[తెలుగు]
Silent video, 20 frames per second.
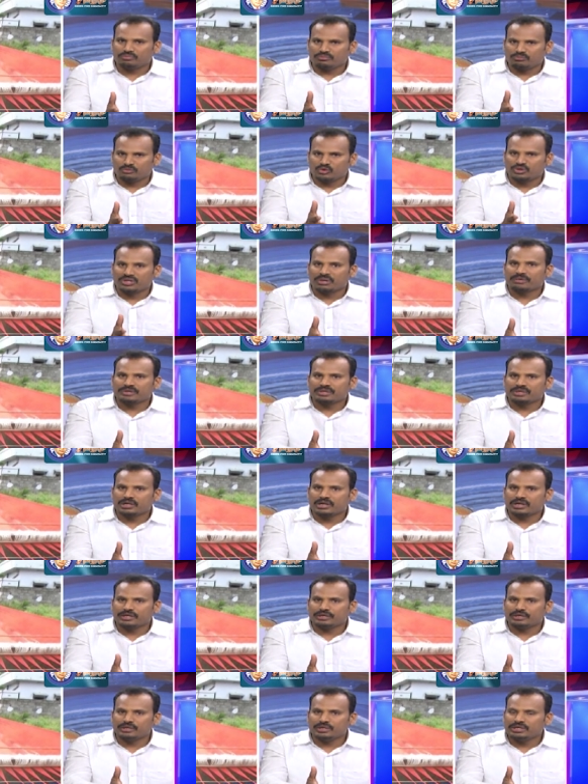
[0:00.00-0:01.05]
ముఖ్యమంత్రి
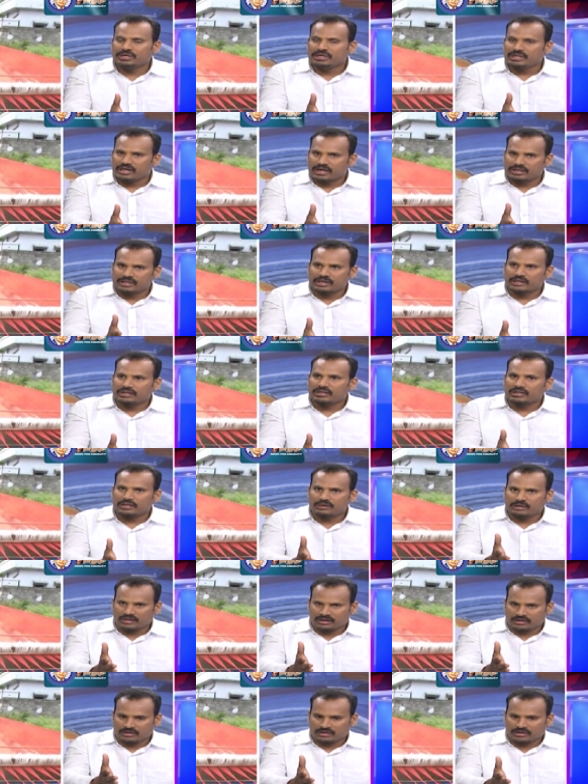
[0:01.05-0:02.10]
గారికి అదే రకంగా
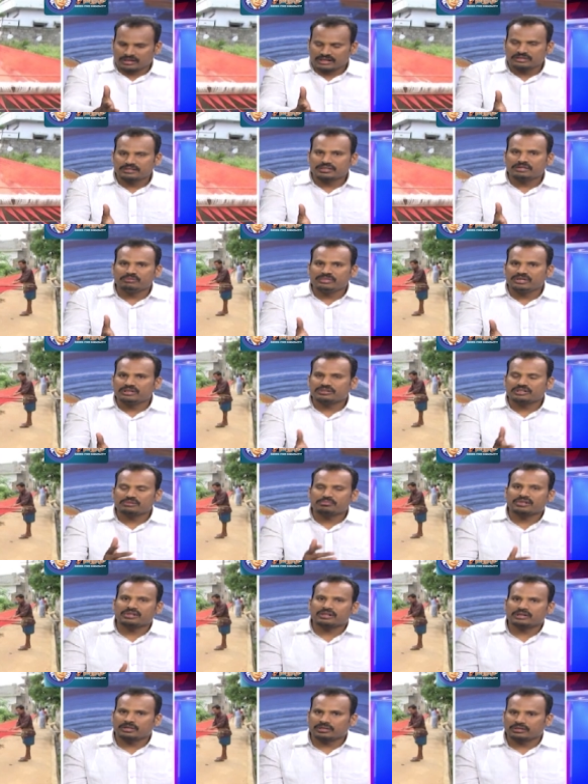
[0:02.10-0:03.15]
కన్సర్న్ మినిస్టర్ మన
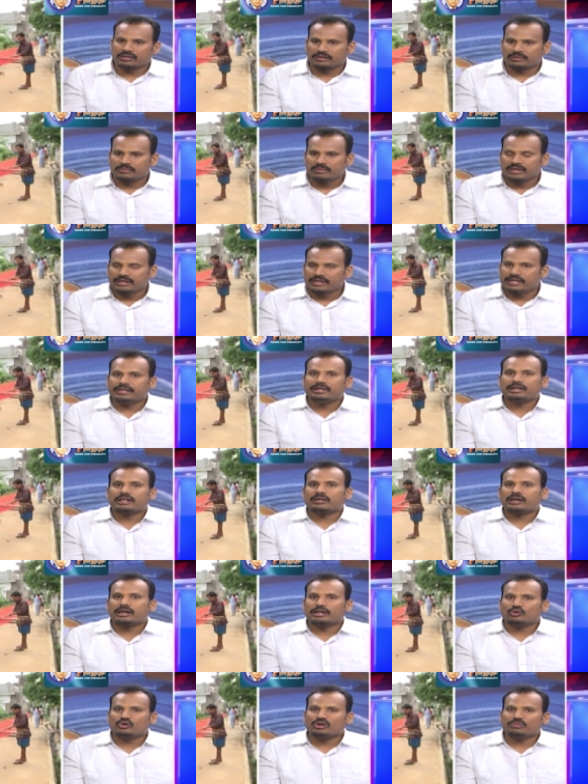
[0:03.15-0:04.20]
కేటీఆర్
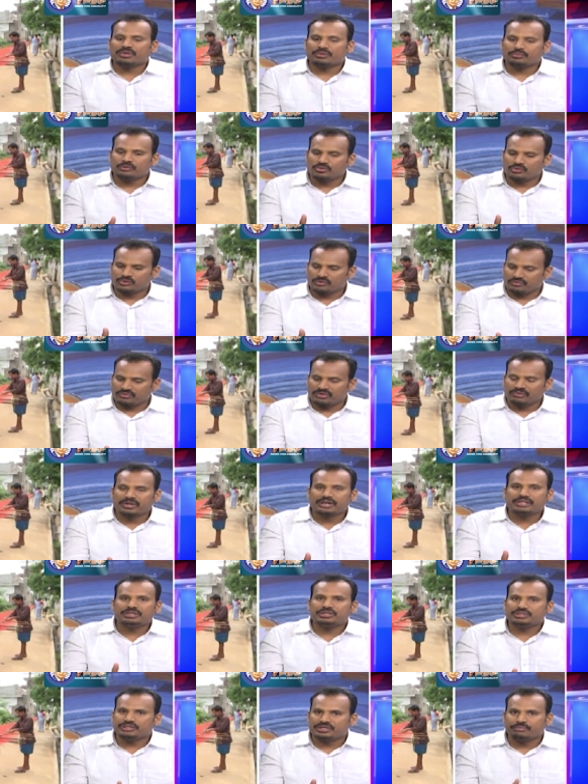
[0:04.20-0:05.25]
గారికి కూడా మేము
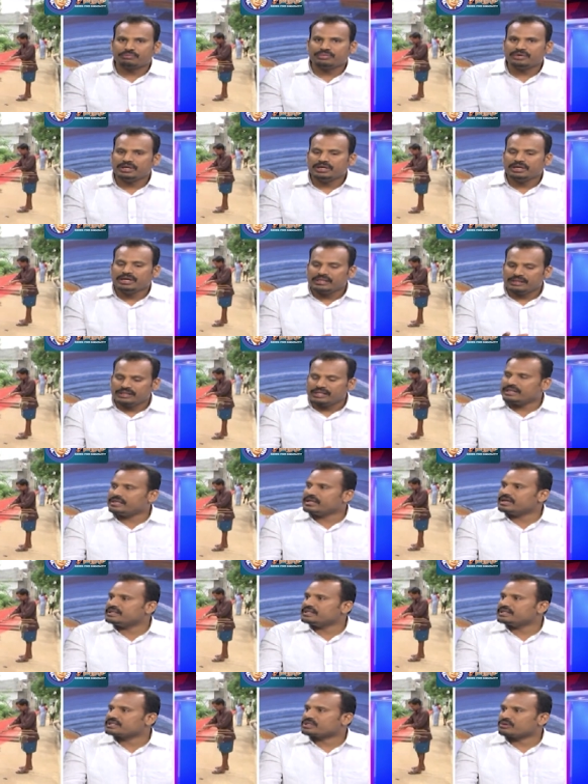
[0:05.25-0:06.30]
వివరించి చెప్పి దీనికి ఏం
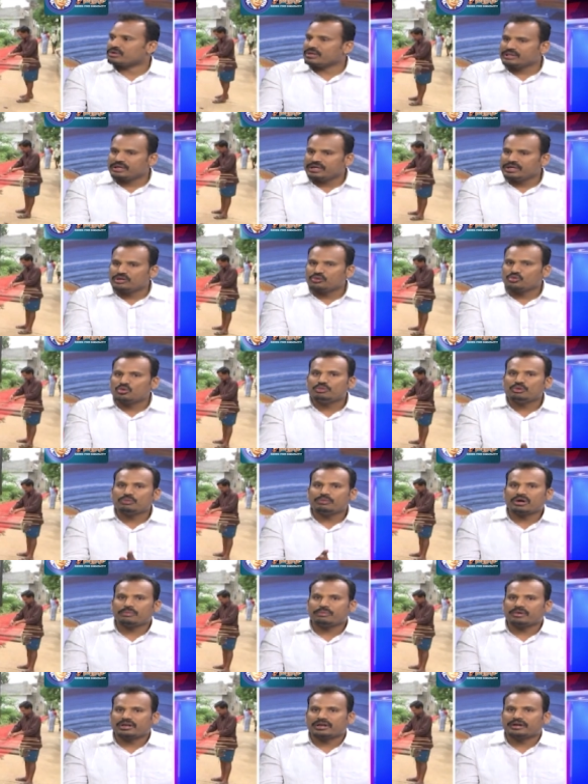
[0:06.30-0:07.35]
చేసినా దీన్ని
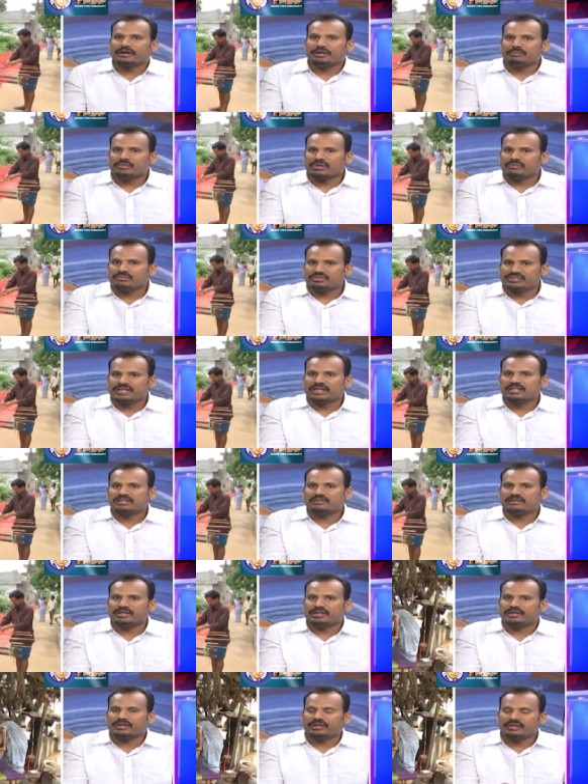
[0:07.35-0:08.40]
రూపుమాపాలంటే మనం చేయాల్సింది
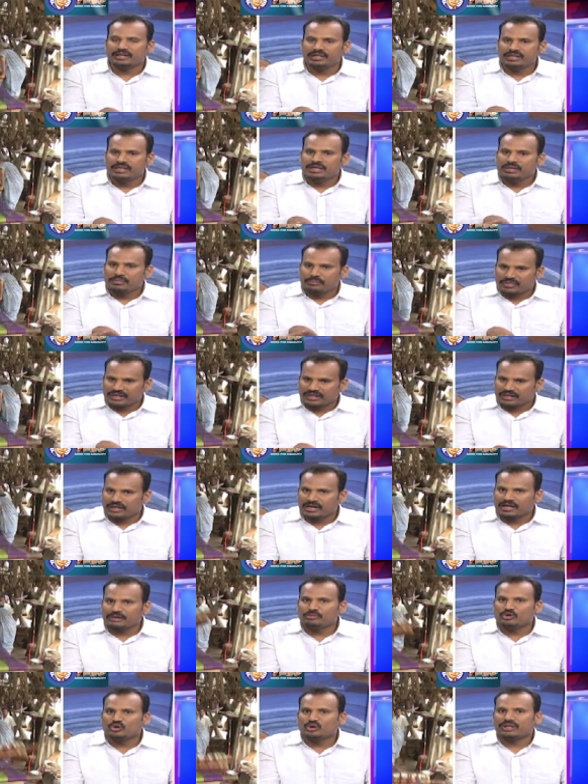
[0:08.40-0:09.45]
ఏంటంటే మన
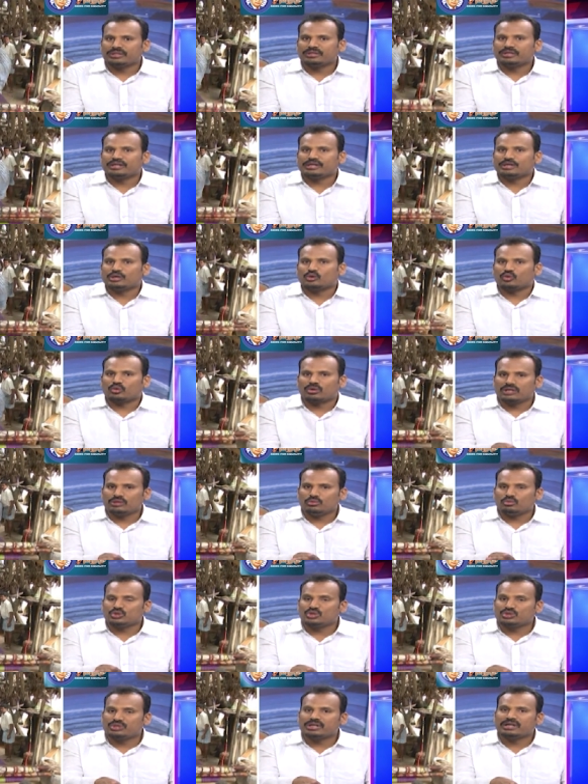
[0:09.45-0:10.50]
కార్మికులందరికీ కూడా
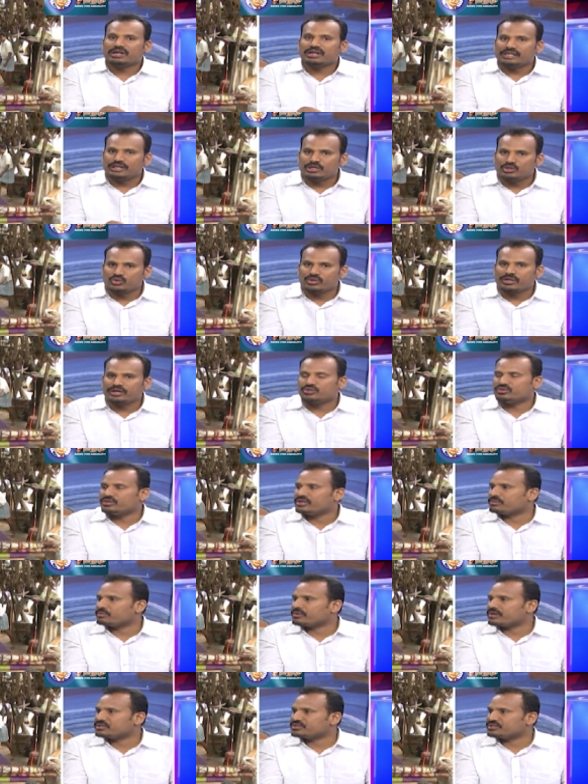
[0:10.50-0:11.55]
ఉచితంగా ఇన్సూరెన్స్
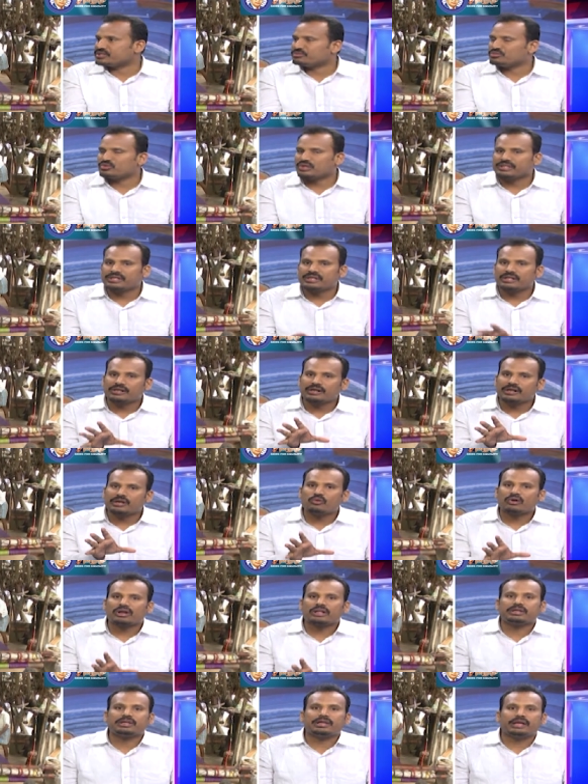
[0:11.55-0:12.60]
ఏర్పాటు చేయడము అదే రకంగా
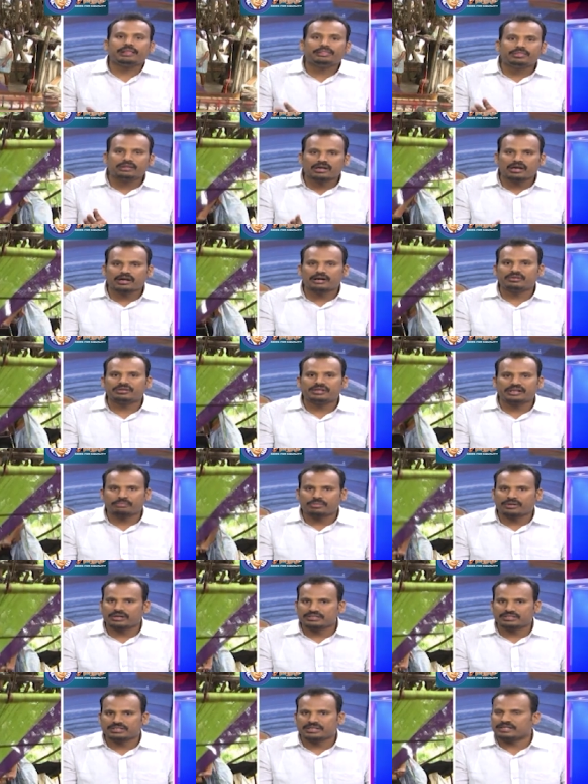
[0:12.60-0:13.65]
వాళ్ళకి హెల్త్ కార్డులు
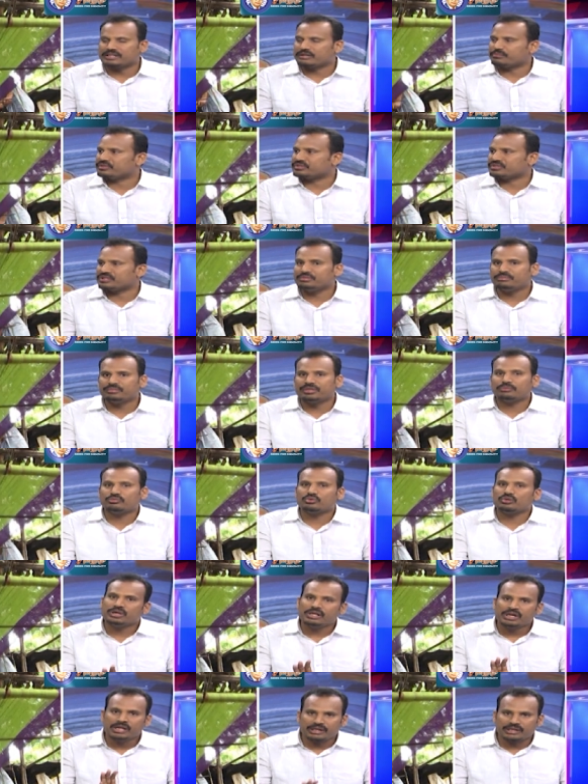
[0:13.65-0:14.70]
ఏర్పాటు చేయాలని చెప్పేసి మేము
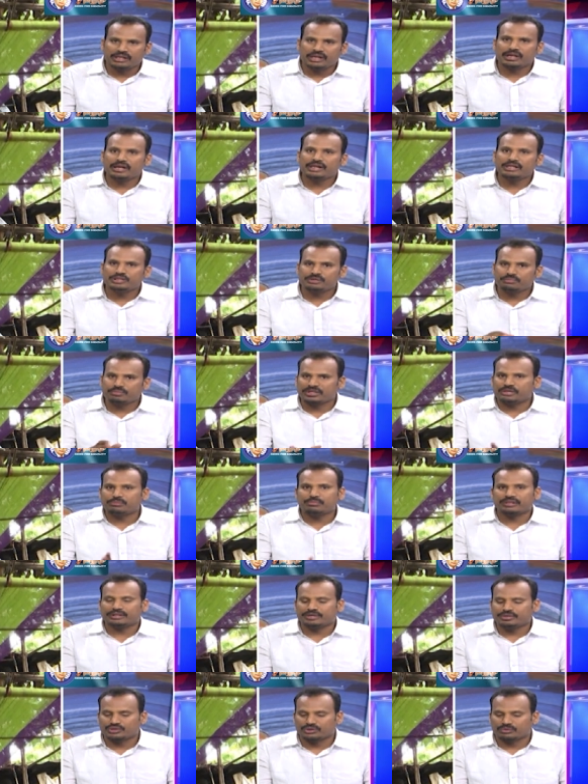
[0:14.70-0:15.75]
నిర్ణయించి
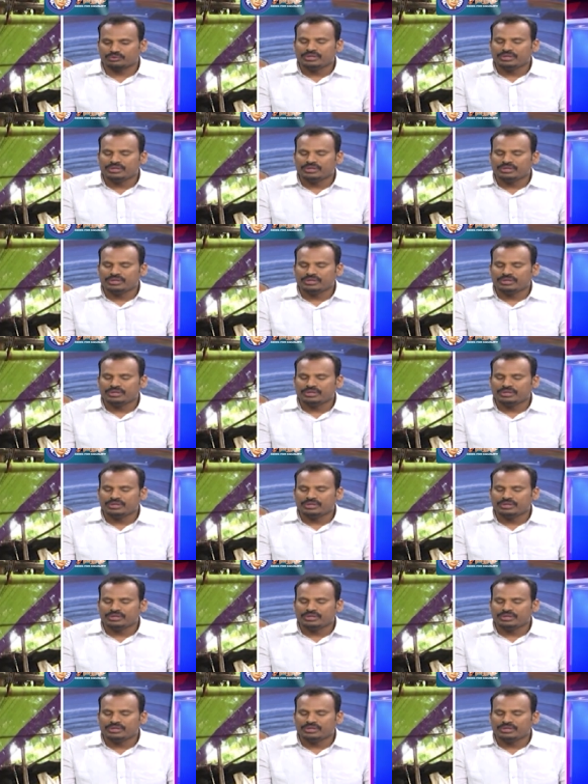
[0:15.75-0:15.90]
ప్రతిపాదించడం